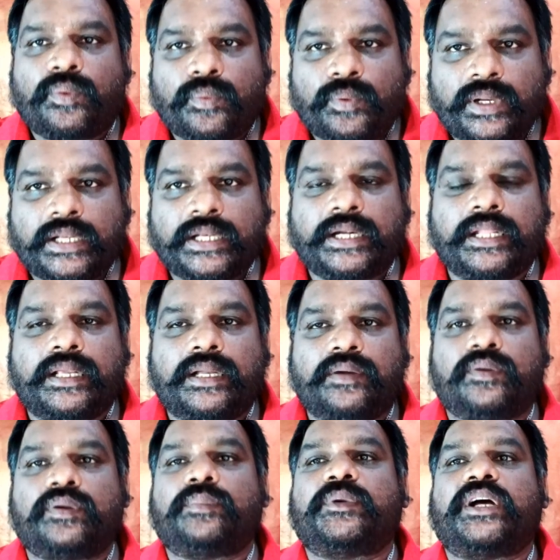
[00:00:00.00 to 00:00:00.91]

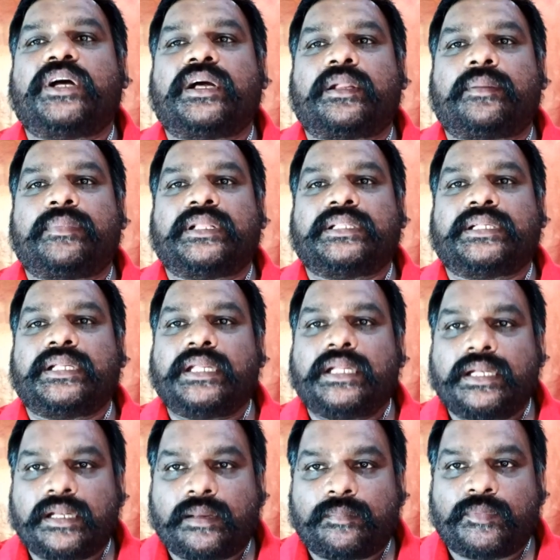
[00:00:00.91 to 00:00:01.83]
உடனடியாக குணமாகிற மாதிரி
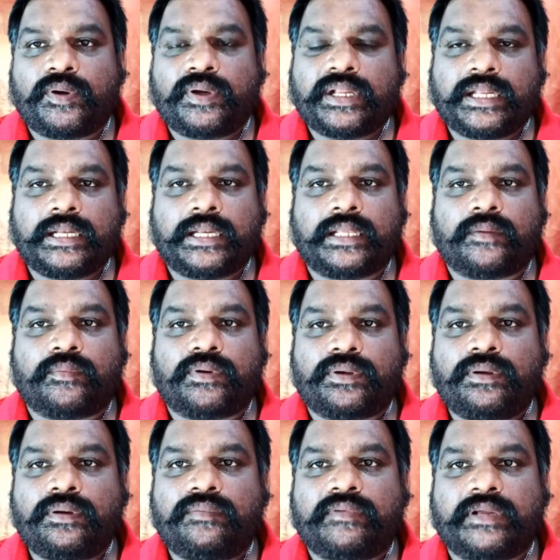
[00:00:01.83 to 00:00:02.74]
நம்ம இன்றைக்கி
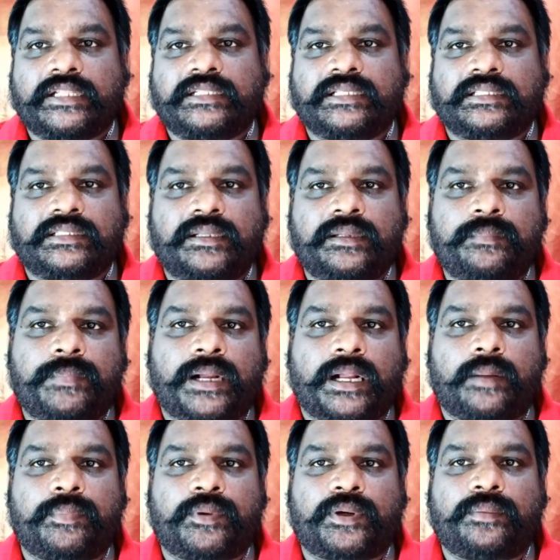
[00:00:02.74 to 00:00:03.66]
ஒரு வைத்தியத்தை
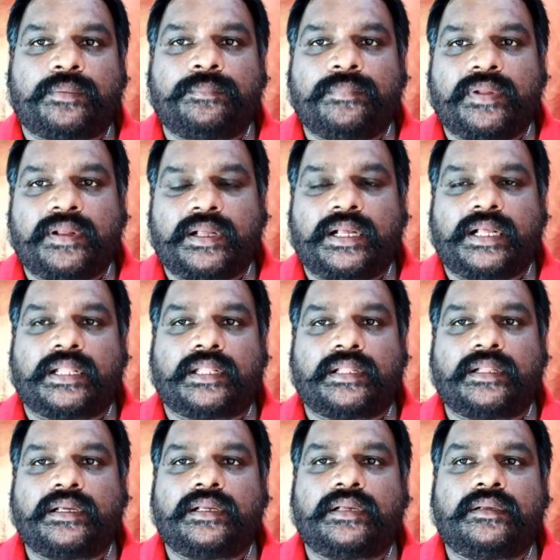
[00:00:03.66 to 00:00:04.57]
பார்க்க போகிறோம்
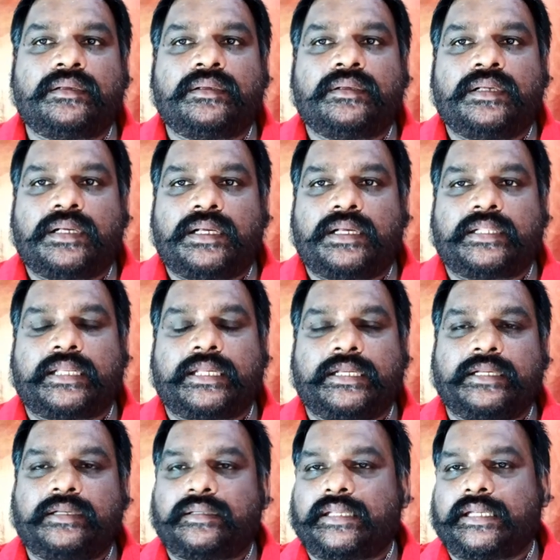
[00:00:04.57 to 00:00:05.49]
அதுதான் அது
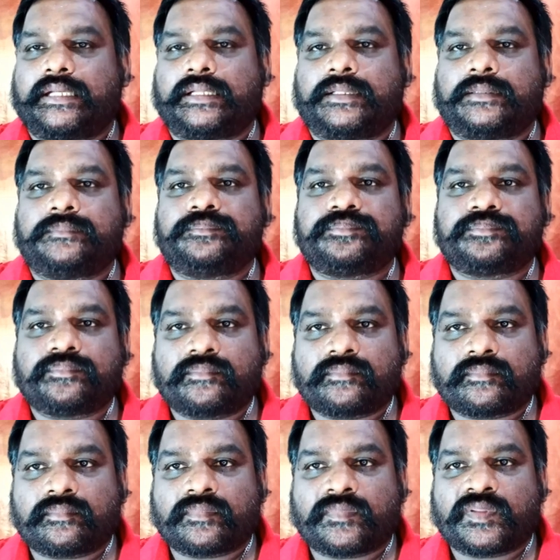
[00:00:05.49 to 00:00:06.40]
என்னன்னு கேட்டால்
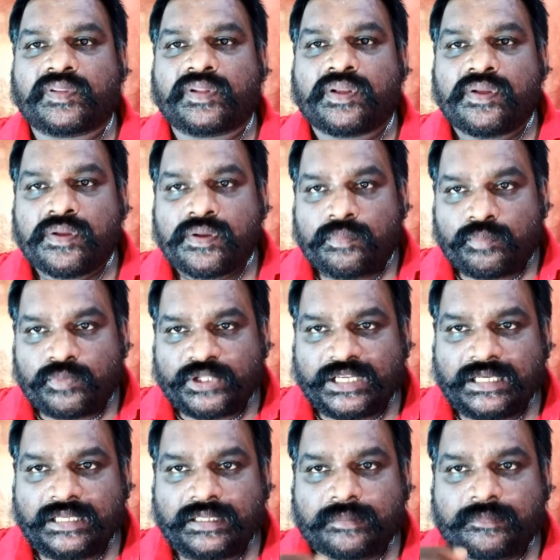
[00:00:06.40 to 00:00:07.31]

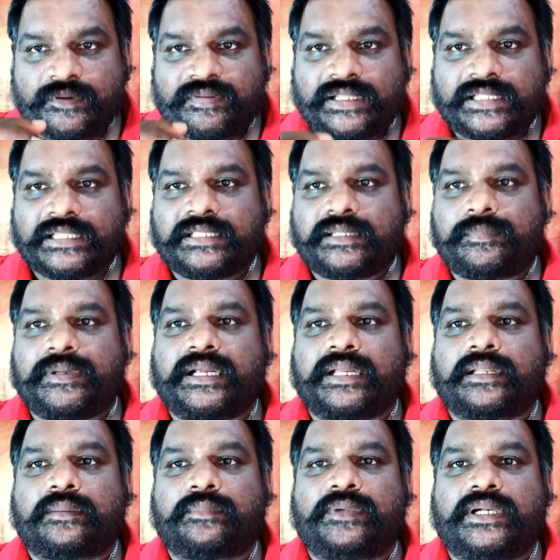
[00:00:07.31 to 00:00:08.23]
முதல்ல நம்ம வைத்தியத்தை
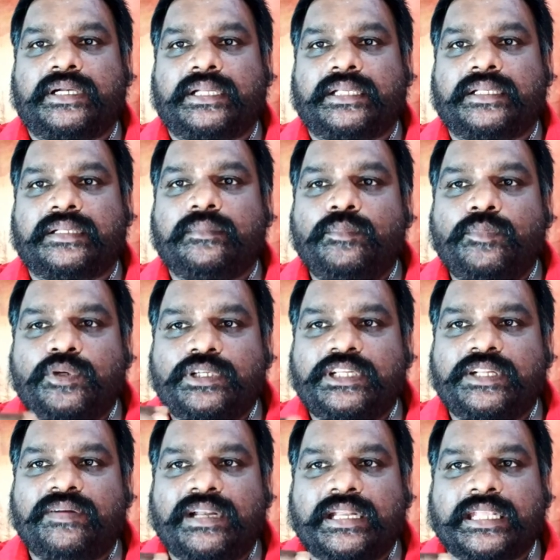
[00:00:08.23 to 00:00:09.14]
பார்க்குறதுக்கு முன்னாடி
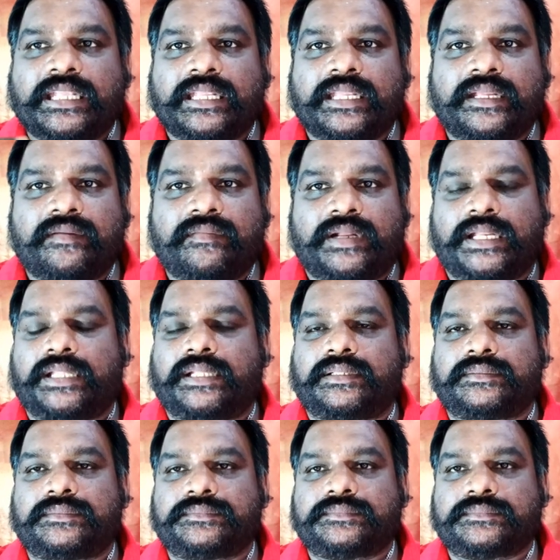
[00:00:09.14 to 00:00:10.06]
முட்டி வலி ஏன் வருது
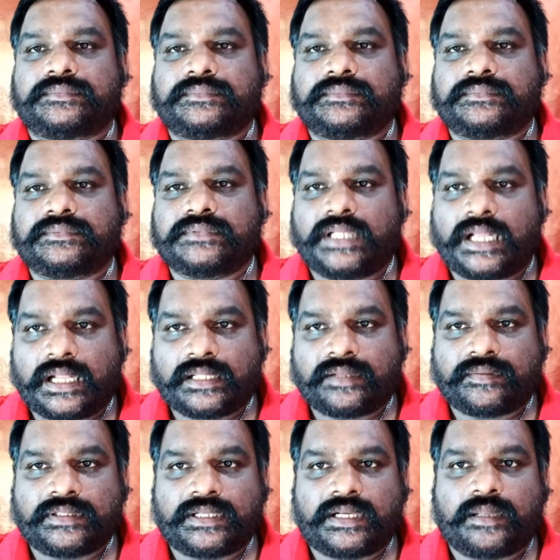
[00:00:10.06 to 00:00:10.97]
அதை
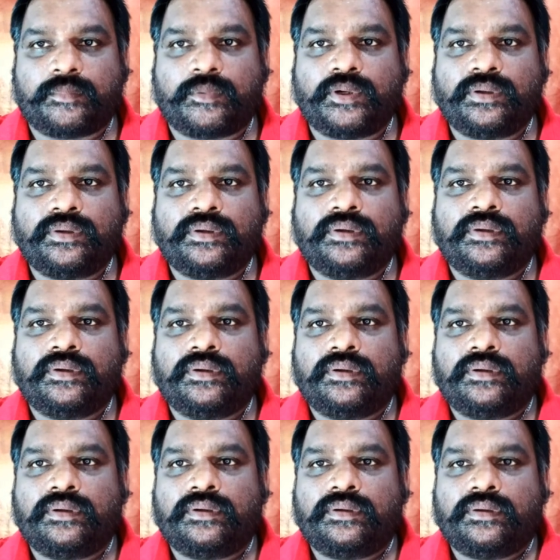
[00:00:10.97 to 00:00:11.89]
வந்து நாம்
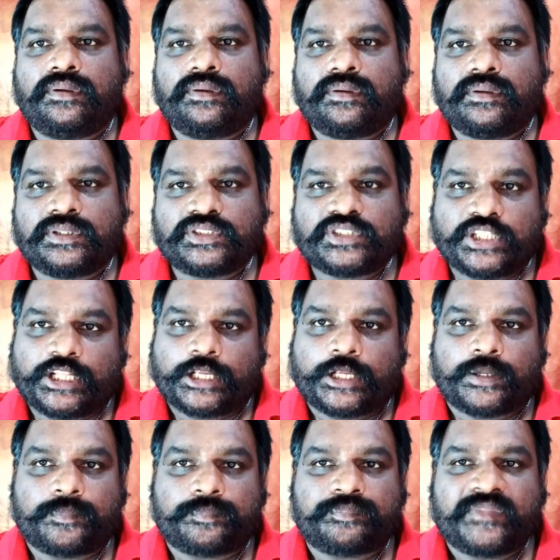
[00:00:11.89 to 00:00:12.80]

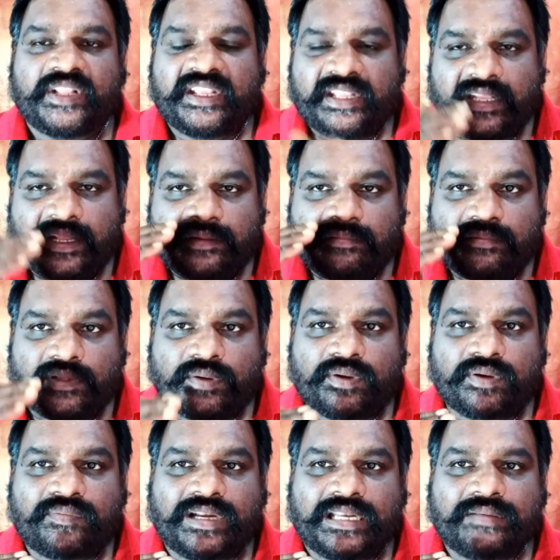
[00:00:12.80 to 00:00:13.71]
சிந்திக்கணும் எந்த
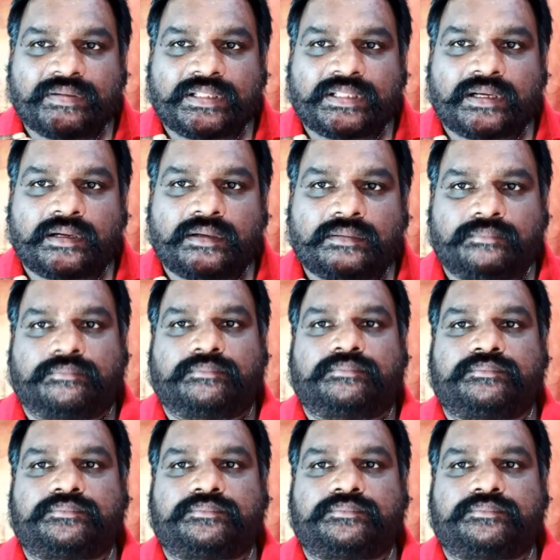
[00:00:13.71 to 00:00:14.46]
ஒரு வழி வந்தாலும்